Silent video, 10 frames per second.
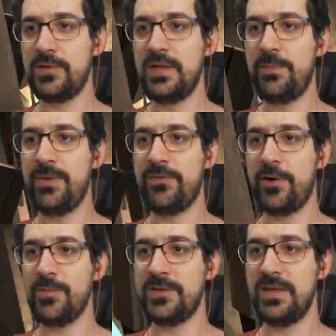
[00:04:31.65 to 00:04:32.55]
e a
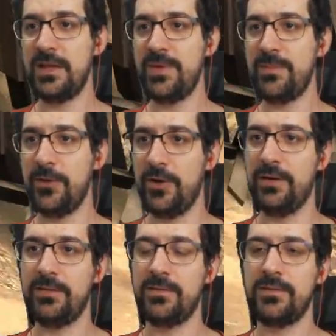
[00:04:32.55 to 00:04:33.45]
performance dele é bem melhor,
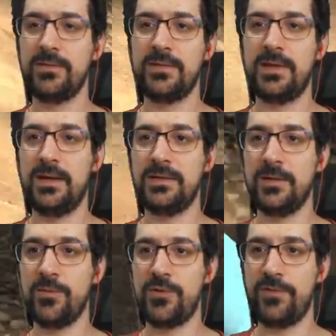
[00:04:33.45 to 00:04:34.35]
tá? em
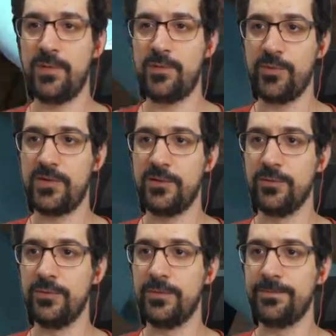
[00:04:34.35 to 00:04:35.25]
termos de frames por segundo.